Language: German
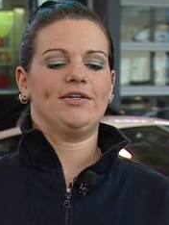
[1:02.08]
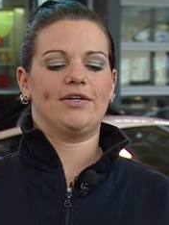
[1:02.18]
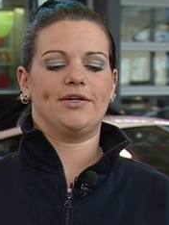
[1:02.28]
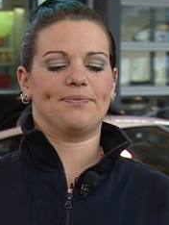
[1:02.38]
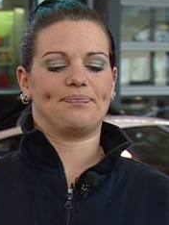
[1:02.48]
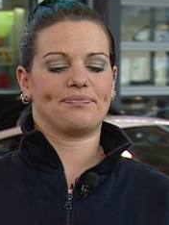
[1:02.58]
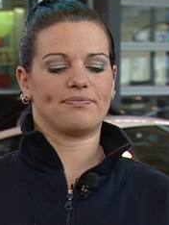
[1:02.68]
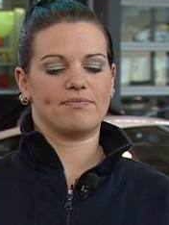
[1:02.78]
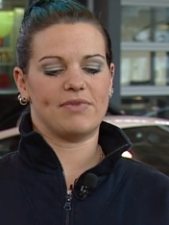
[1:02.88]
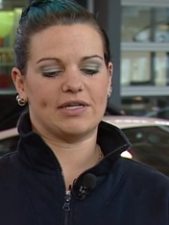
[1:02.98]
Ähm,
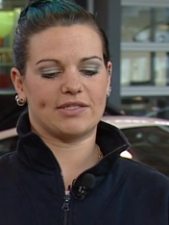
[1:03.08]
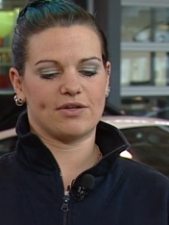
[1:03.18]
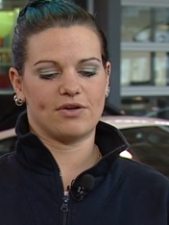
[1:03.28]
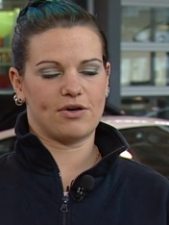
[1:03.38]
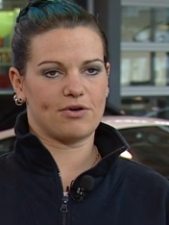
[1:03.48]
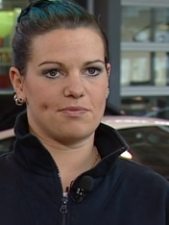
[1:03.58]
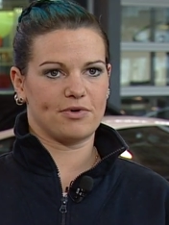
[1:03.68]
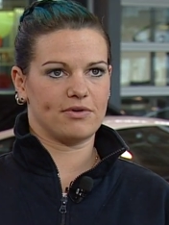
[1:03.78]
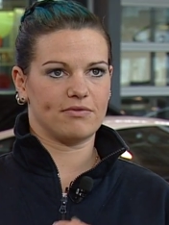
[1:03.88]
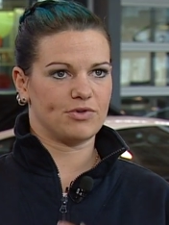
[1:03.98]
mache dann noch über
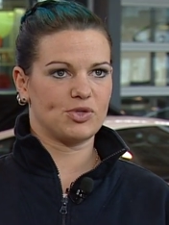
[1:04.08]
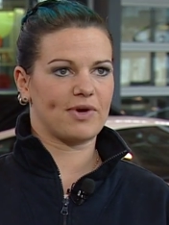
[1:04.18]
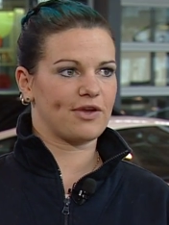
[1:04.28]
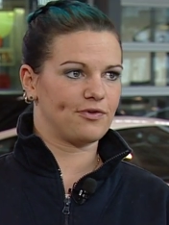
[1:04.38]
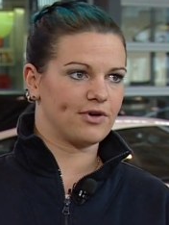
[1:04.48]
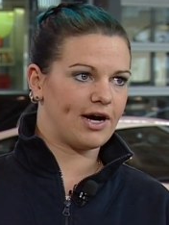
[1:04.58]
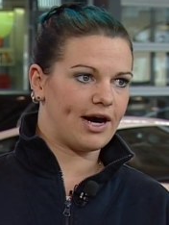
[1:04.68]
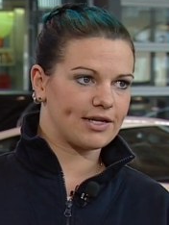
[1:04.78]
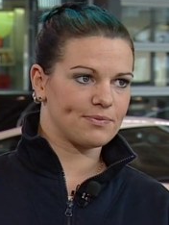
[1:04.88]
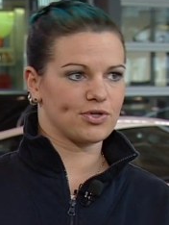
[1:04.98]
den Sprechfunker
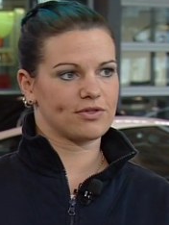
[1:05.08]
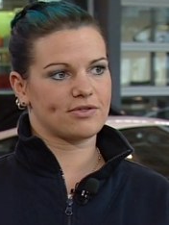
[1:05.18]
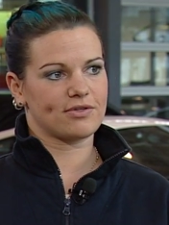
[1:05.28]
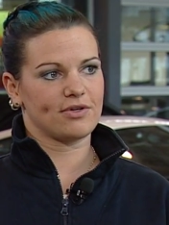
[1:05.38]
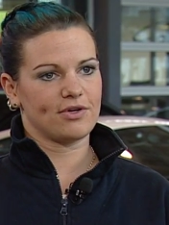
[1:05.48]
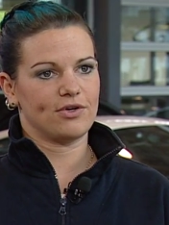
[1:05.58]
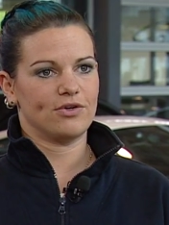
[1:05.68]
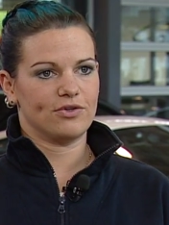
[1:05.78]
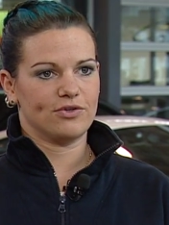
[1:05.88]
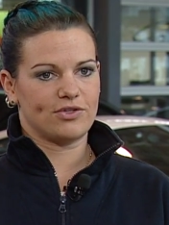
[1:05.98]
Atemschutz,
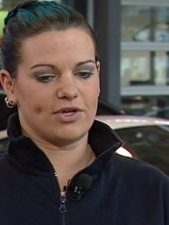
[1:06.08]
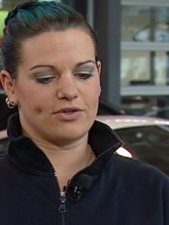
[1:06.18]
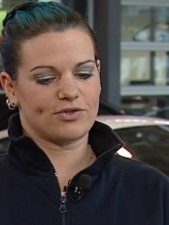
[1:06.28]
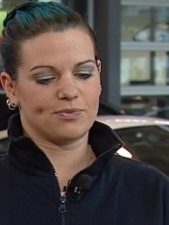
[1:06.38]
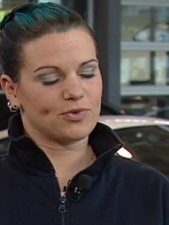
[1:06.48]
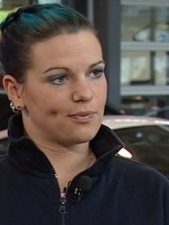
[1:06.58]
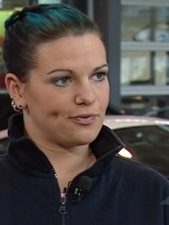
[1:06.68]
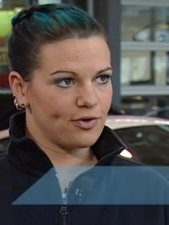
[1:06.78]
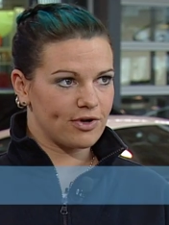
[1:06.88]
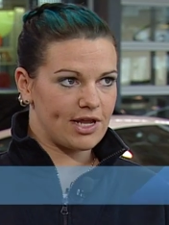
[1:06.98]
dann zum
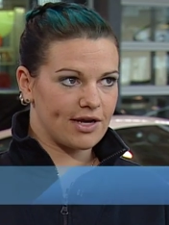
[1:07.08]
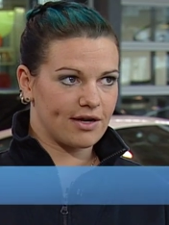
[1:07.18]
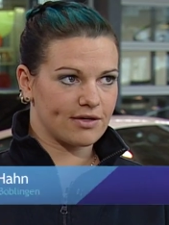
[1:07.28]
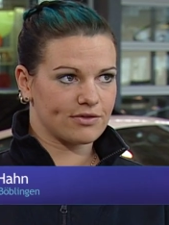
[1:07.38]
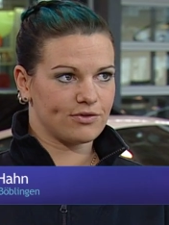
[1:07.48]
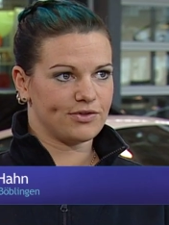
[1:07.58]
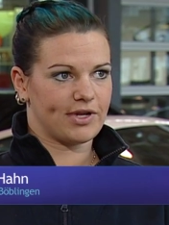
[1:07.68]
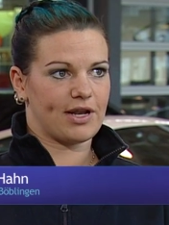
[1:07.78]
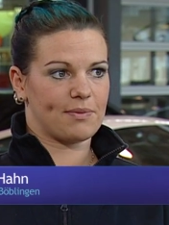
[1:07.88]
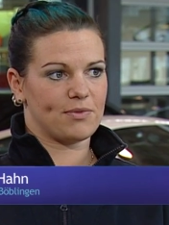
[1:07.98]
Truppführerlehrgang und
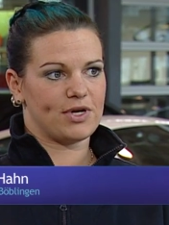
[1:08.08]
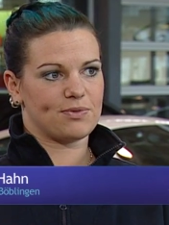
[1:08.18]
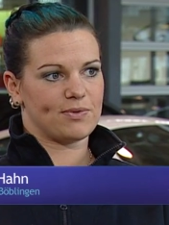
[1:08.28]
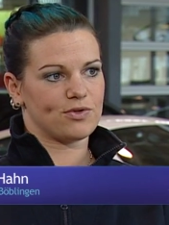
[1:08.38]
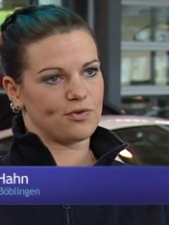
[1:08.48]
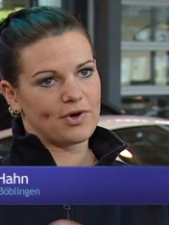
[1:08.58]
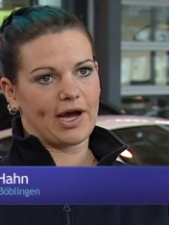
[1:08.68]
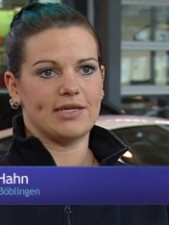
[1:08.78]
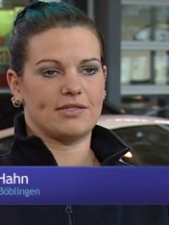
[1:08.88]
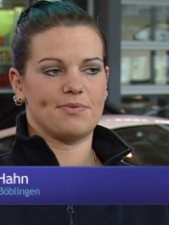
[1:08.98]
dann hat man erstmal so auf
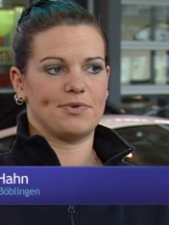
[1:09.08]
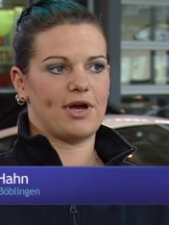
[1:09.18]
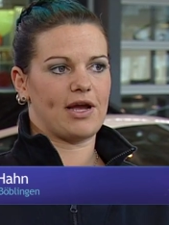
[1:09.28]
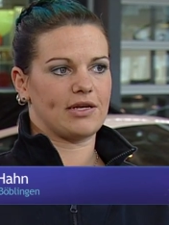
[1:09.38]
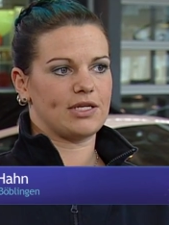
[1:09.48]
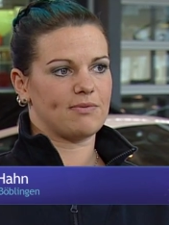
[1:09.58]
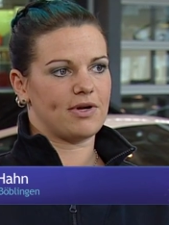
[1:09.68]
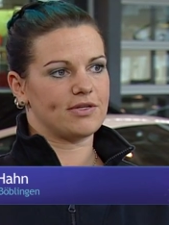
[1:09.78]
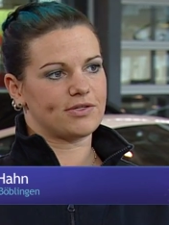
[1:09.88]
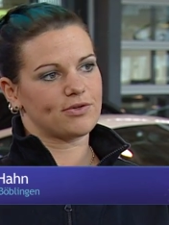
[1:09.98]
Kreisebene eigentlich
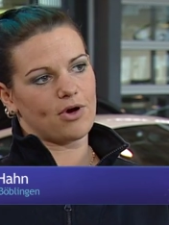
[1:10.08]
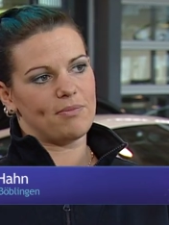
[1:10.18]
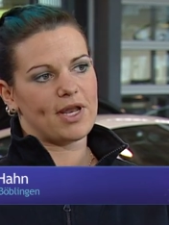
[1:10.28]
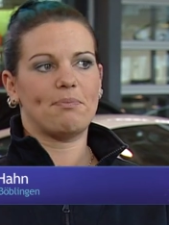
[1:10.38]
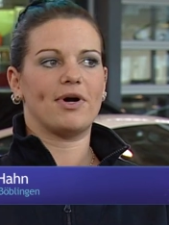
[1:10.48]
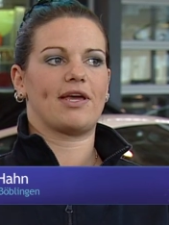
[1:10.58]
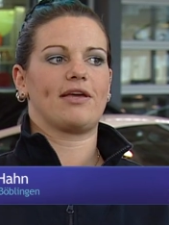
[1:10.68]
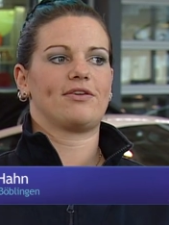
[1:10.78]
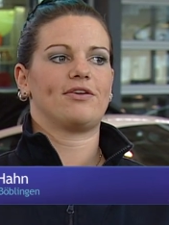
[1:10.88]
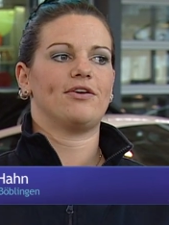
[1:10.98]
mal das Komplettpaket.